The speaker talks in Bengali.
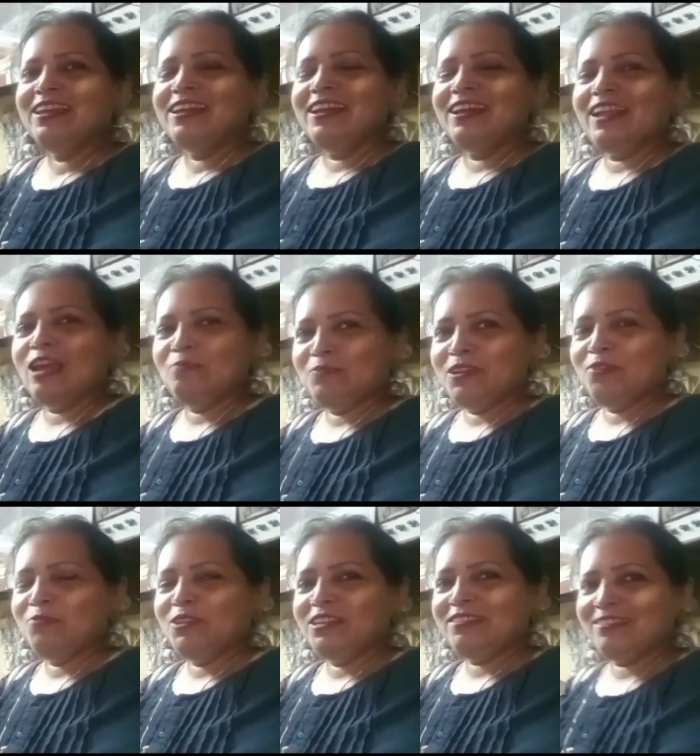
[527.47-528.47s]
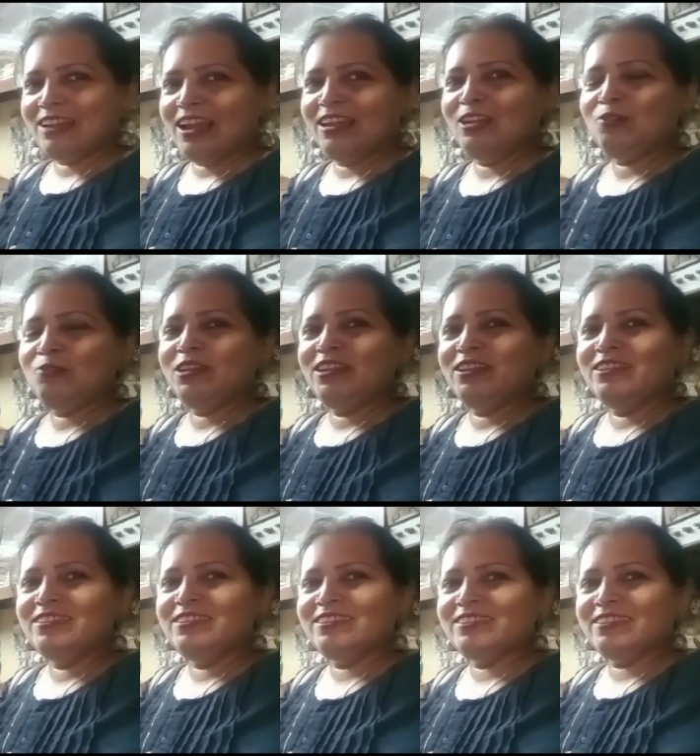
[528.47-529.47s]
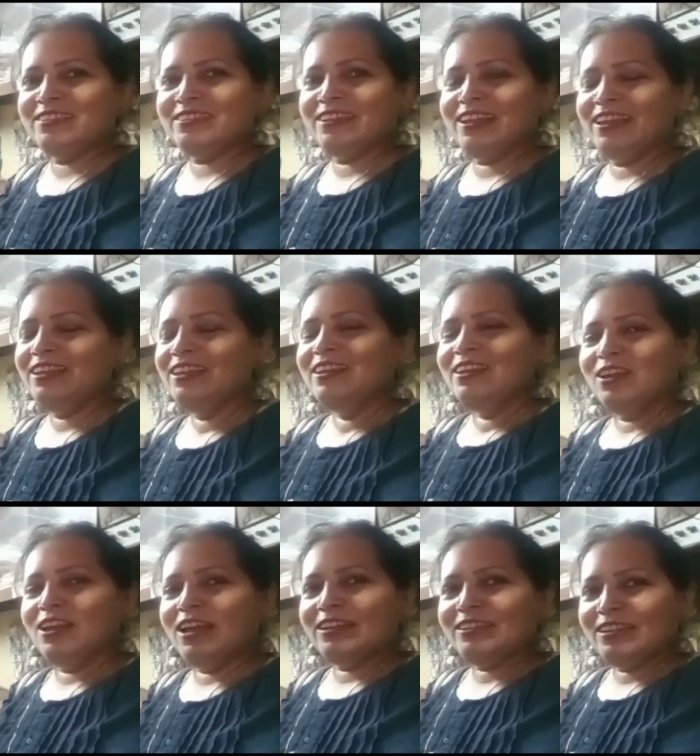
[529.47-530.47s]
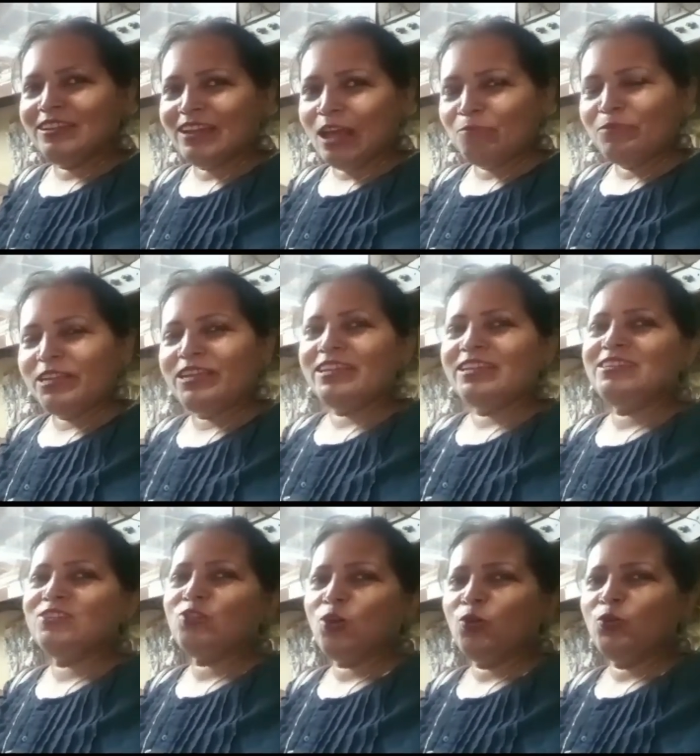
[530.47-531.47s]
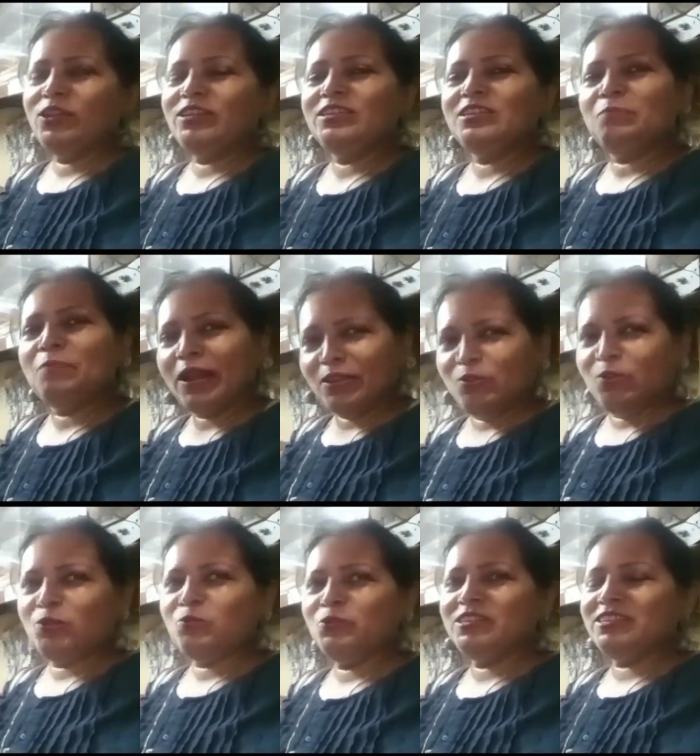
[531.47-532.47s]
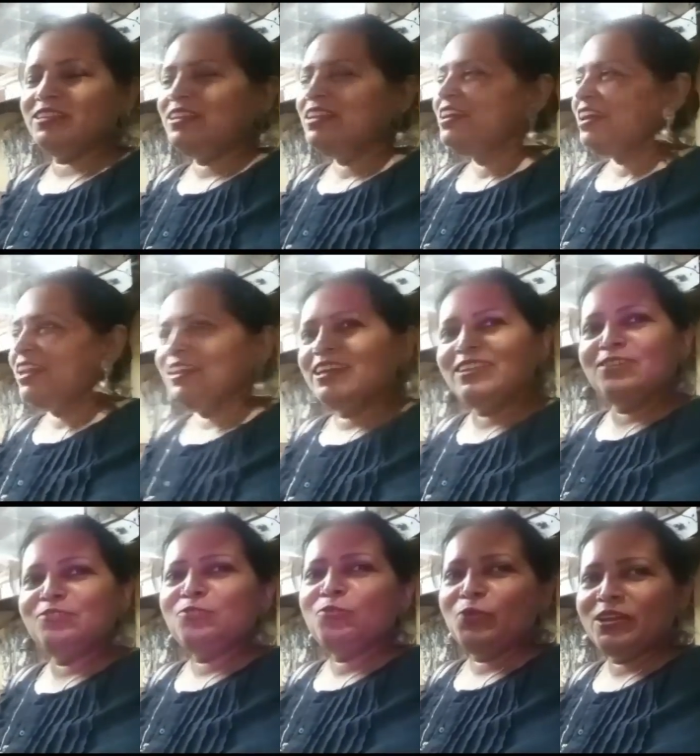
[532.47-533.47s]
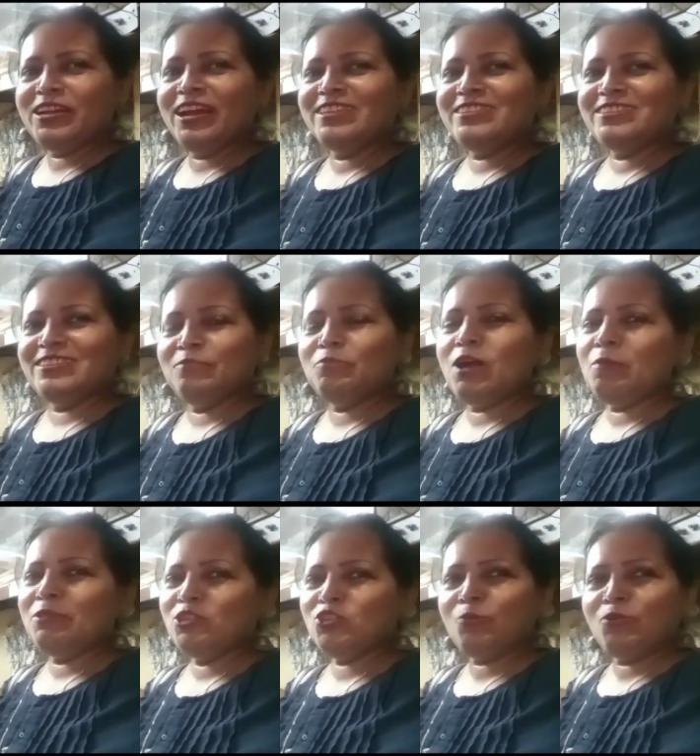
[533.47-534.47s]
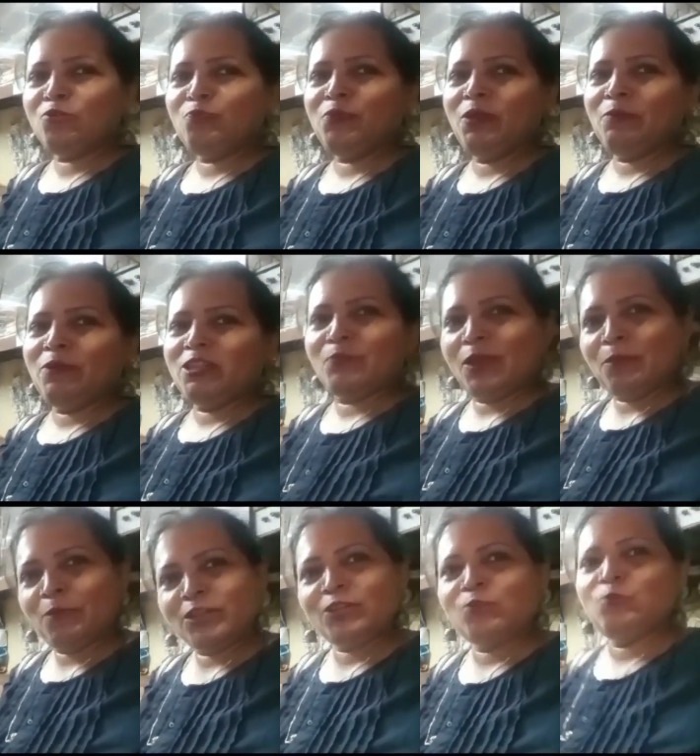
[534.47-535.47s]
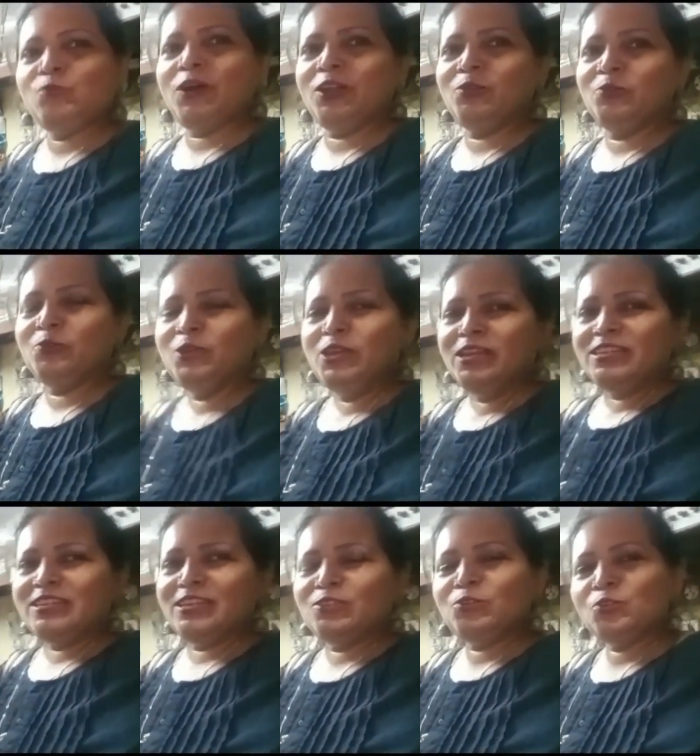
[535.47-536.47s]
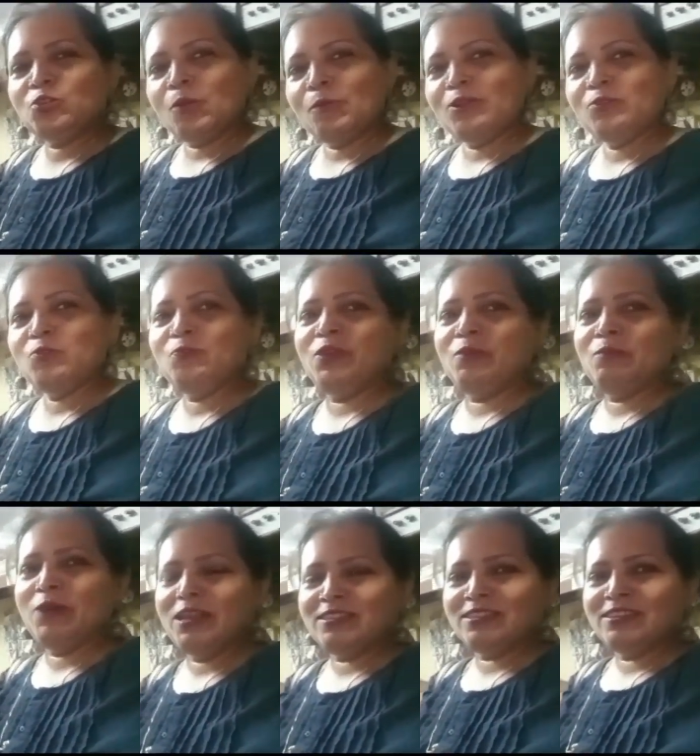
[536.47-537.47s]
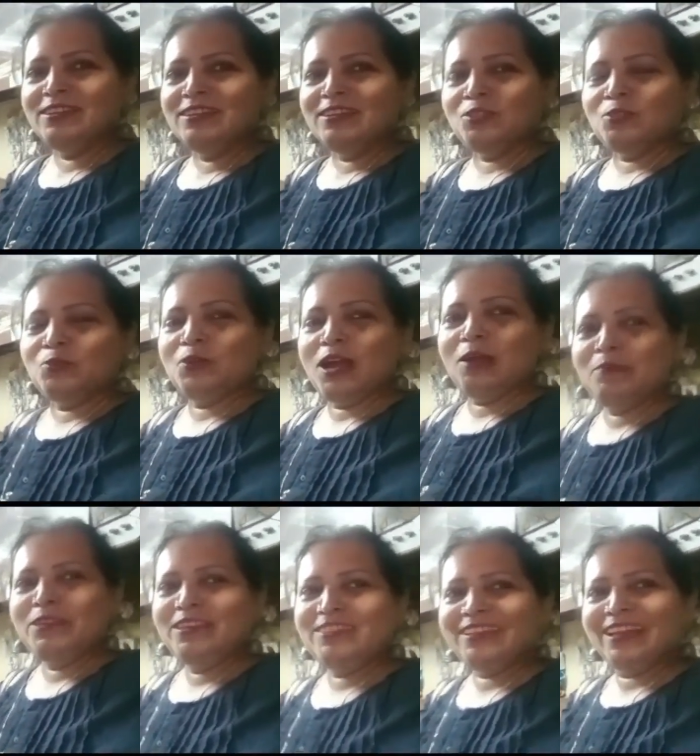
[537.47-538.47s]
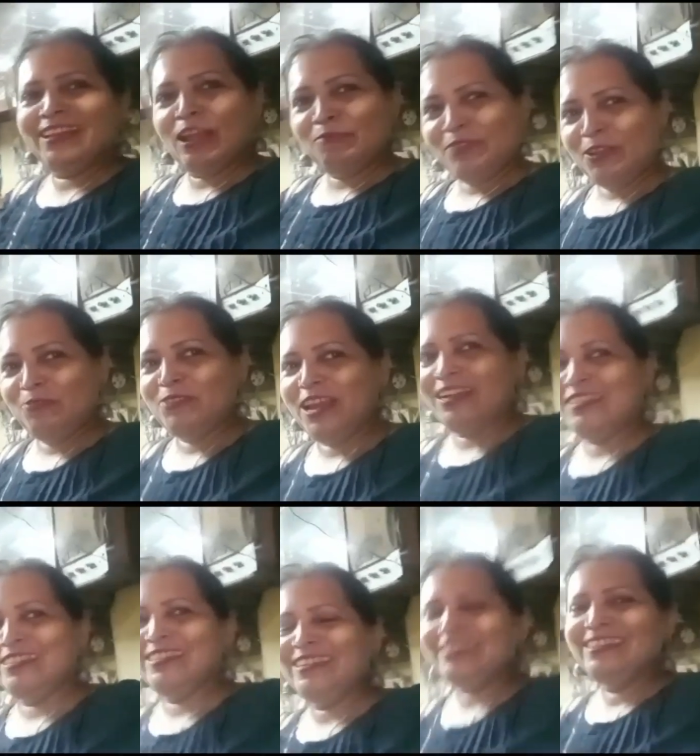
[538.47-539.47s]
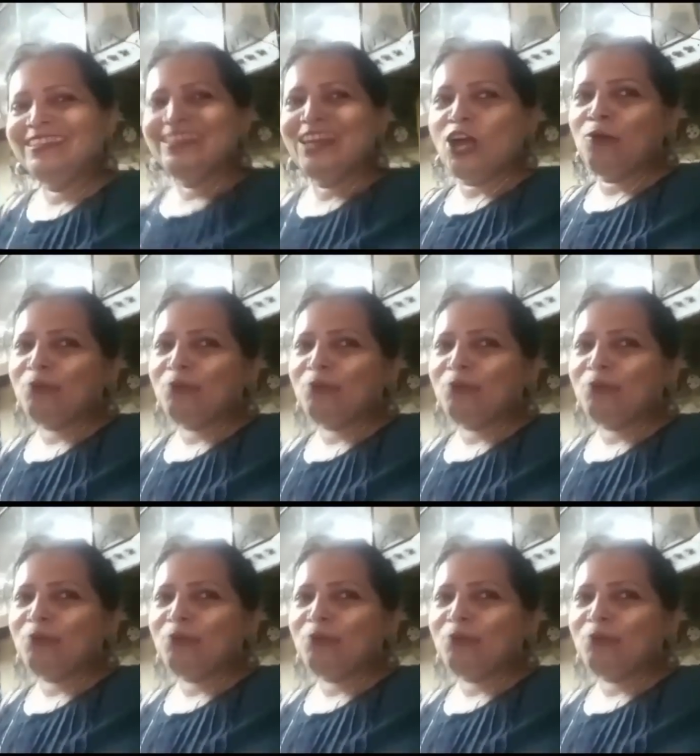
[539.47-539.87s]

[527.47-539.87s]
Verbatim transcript: লাইফটা উনি স্ট্রাগল করে নিজে নিজের চেষ্টায় একটা গ্রাম থেকে এসে শহরে নিজে বাড়িঘর করেছে এখানে উনি করে খাচ্ছেন এবং আমাদের সবার খুব ফেমাস ব্যবহারটা খুব ভালো সেই জন্য সবার খুব ফেমাস তো আমি তাই লাইভটা এখন রাখছি আবার